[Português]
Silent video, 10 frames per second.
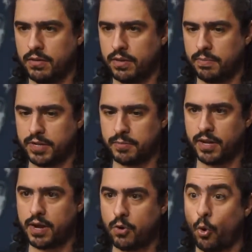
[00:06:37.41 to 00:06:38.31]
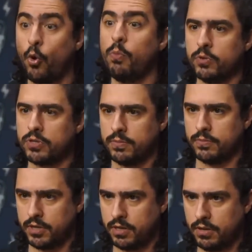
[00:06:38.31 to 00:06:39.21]
É para explicar como
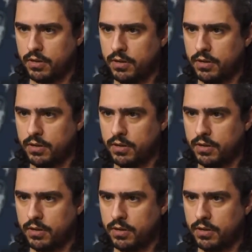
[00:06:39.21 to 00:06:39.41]
estamos aqui.